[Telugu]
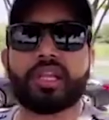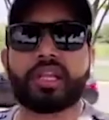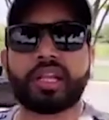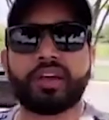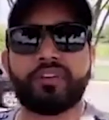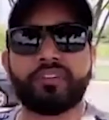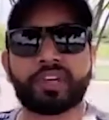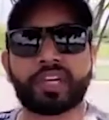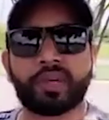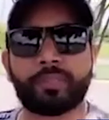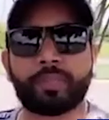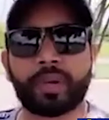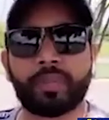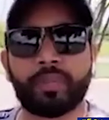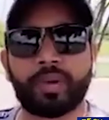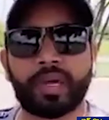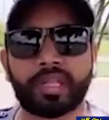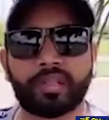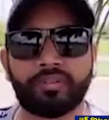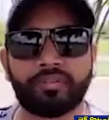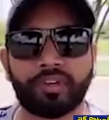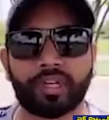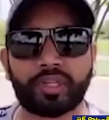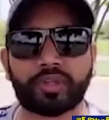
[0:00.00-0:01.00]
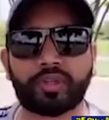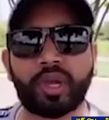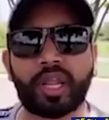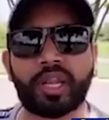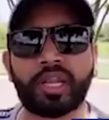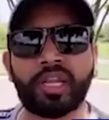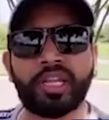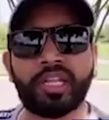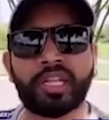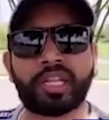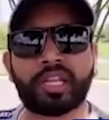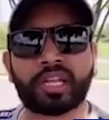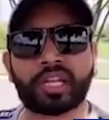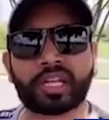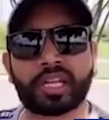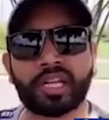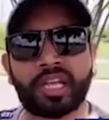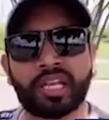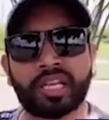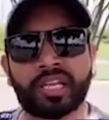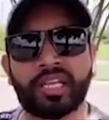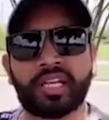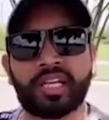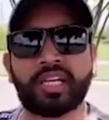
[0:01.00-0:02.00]
నవక ప్రమాదం వరకు అన్ని
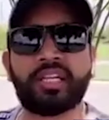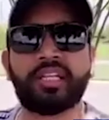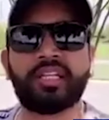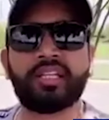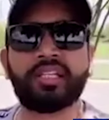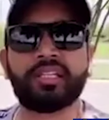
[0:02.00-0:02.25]
రకాలుగా